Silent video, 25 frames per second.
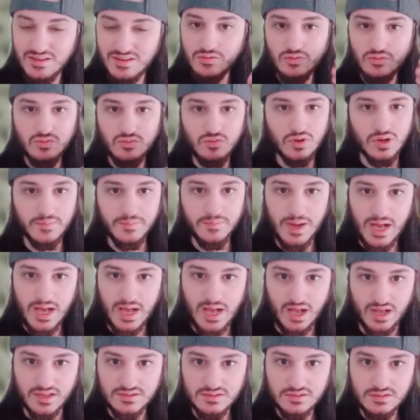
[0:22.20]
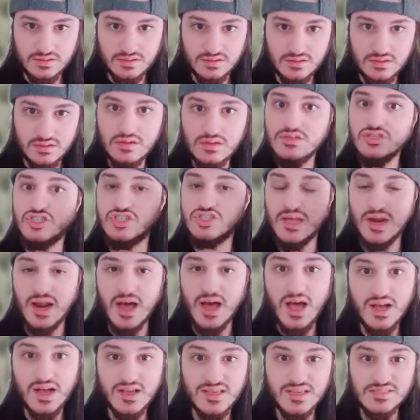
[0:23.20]
وانباعت اشتراها
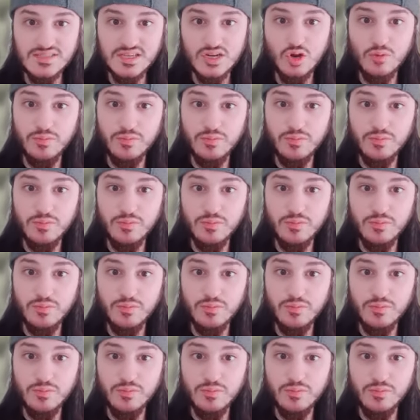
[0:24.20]
كازينو ب